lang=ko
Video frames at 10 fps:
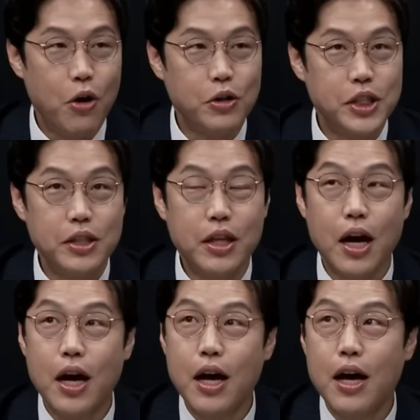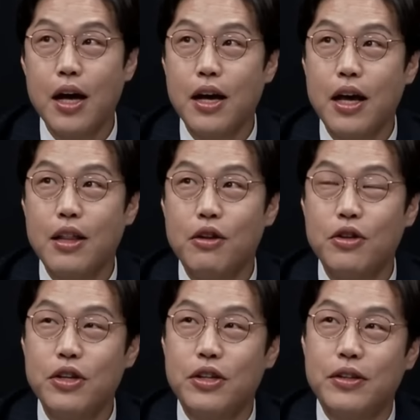
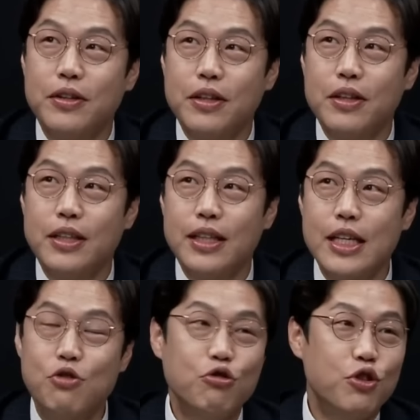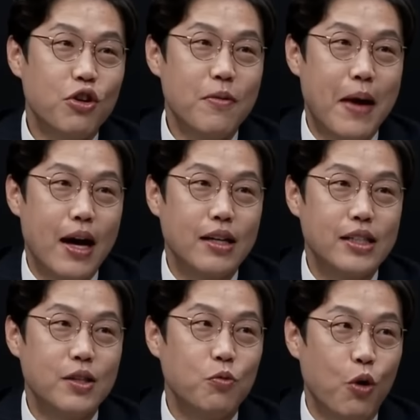개혁신당에서는 네. 이준석을
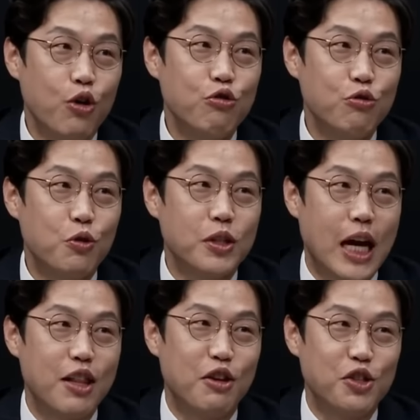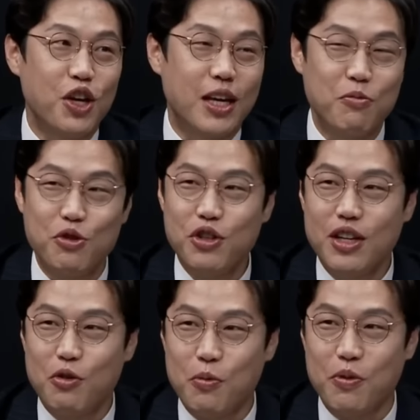망친 원흉으로 당선자
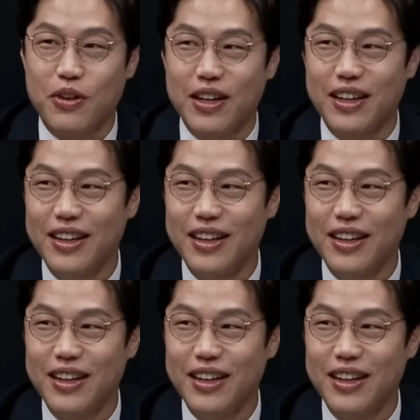김준희를 꼽은 거예요.